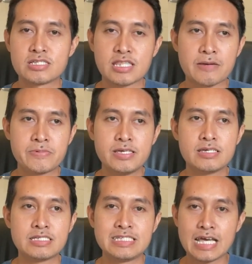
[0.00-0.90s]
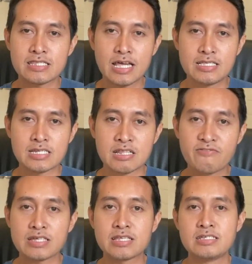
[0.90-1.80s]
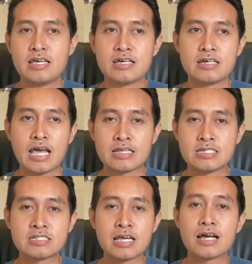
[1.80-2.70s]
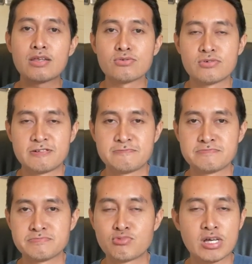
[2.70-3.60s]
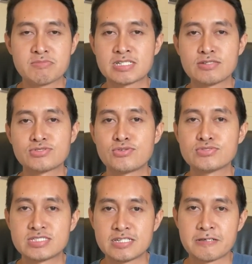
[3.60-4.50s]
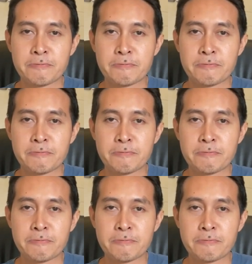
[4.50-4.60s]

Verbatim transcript: tetapi nyatanya dan faktanya Anda sedang leluh, bukan mencari solusi.